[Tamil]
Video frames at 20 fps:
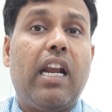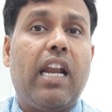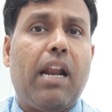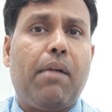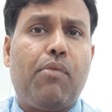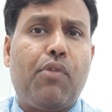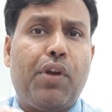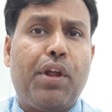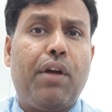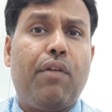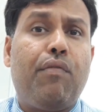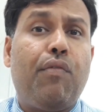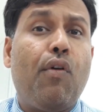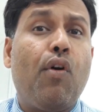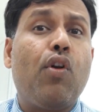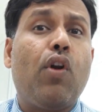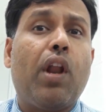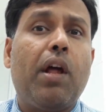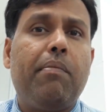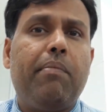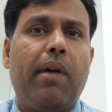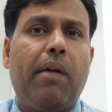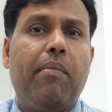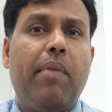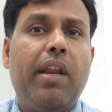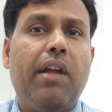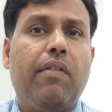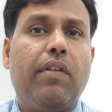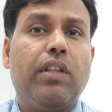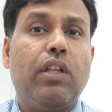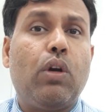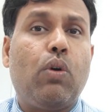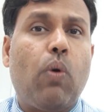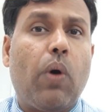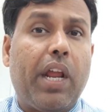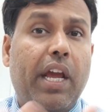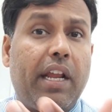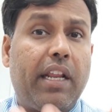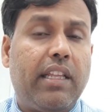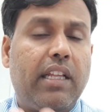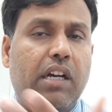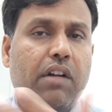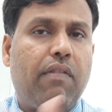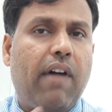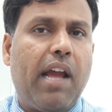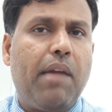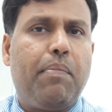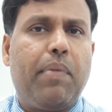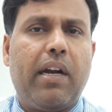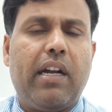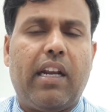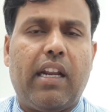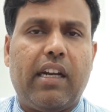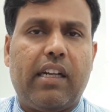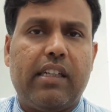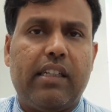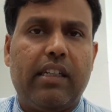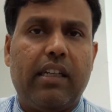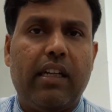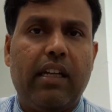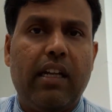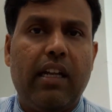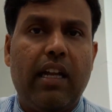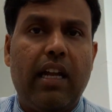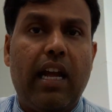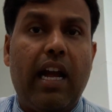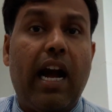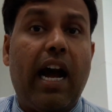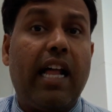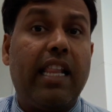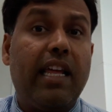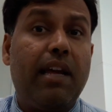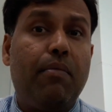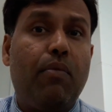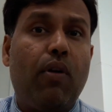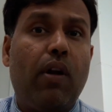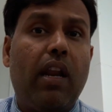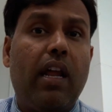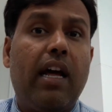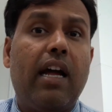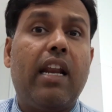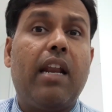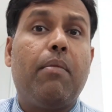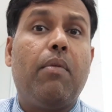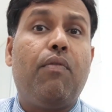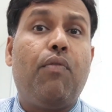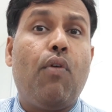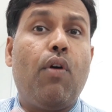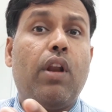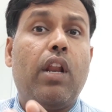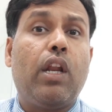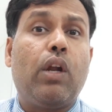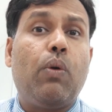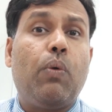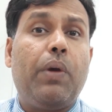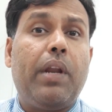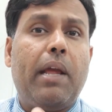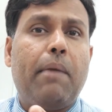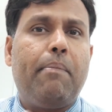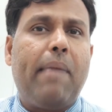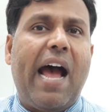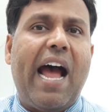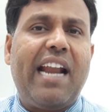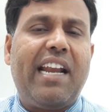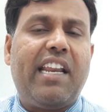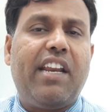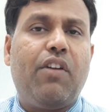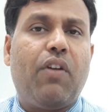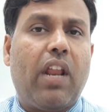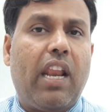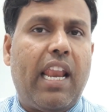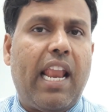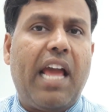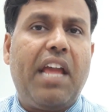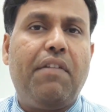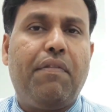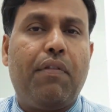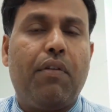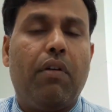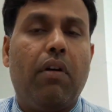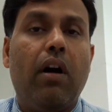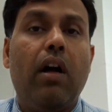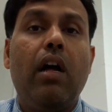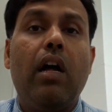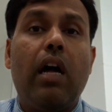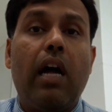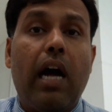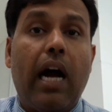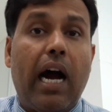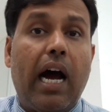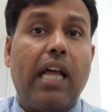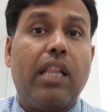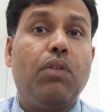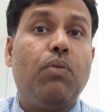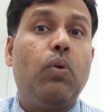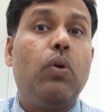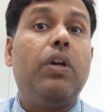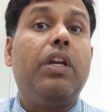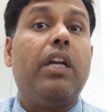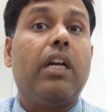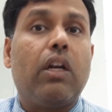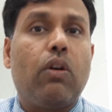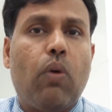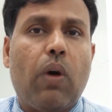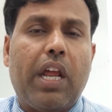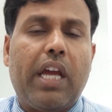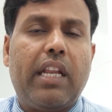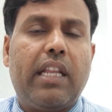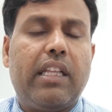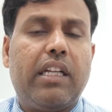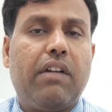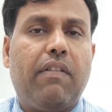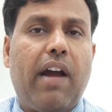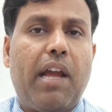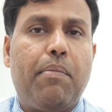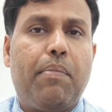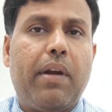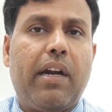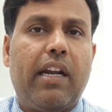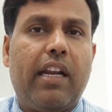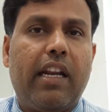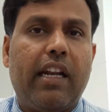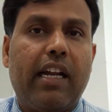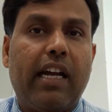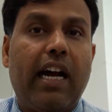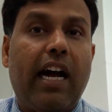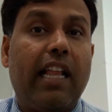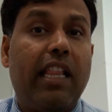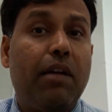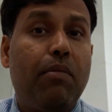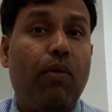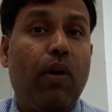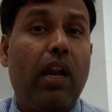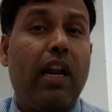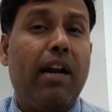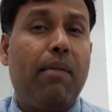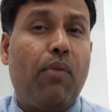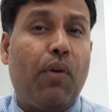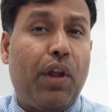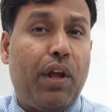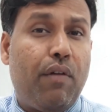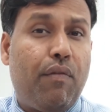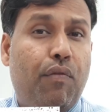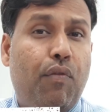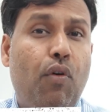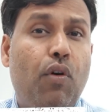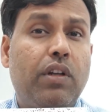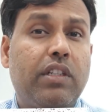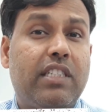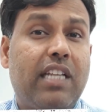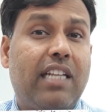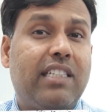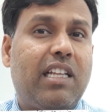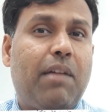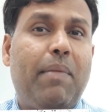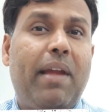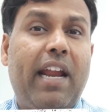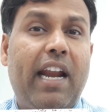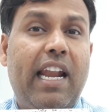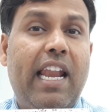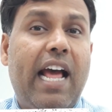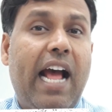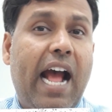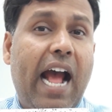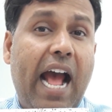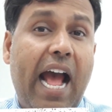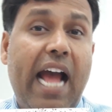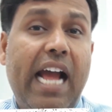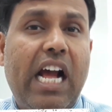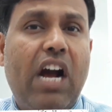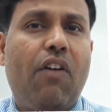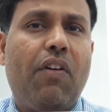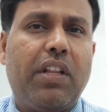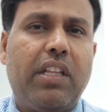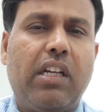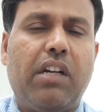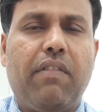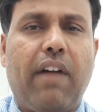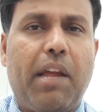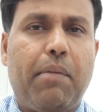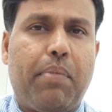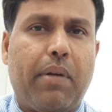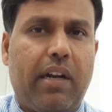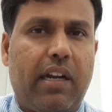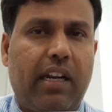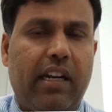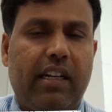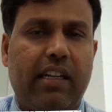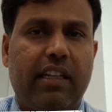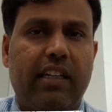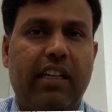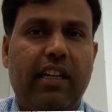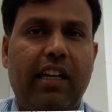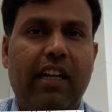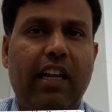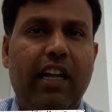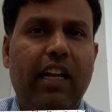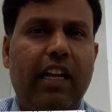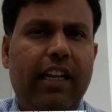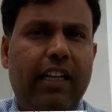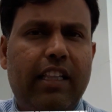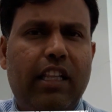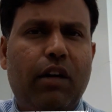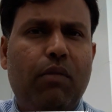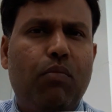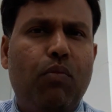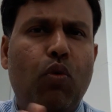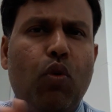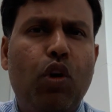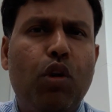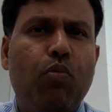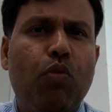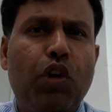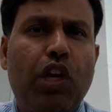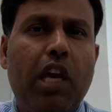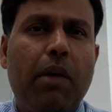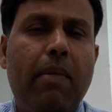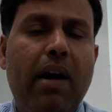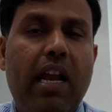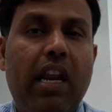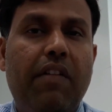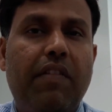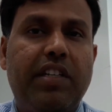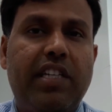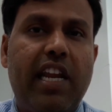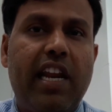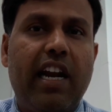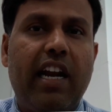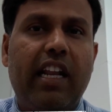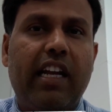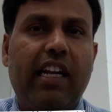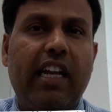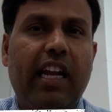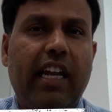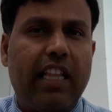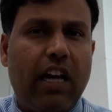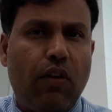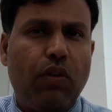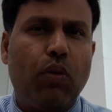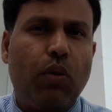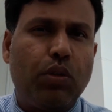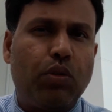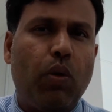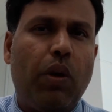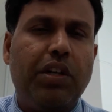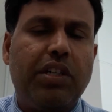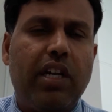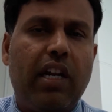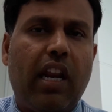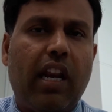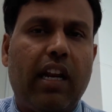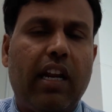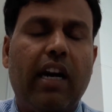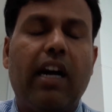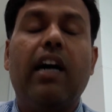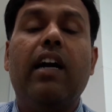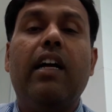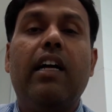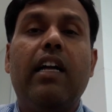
நம்மளுடைய ஃபோனோட மெமரி வந்து குறையிறதுக்கு வாய்ப்புகள் இருக்குது அதே போல் நம்ம ஃபோனில் இருக்கக்கூடிய பேட்டரியோட லைஃபும் அதுவும் குறையிறதுக்கு வாய்ப்புகள் இருக்குது அதே போல் நம்மளுடைய ஃபோன் சில சமயங்களில் ஹேங் ஆகிறதுக்கு வாய்ப்புகள் இருக்குது இந்த மூணு முக்கியமான விஷயங்களுக்கு ஏதாவது ஒரு சொல்யூஷன் இருக்கா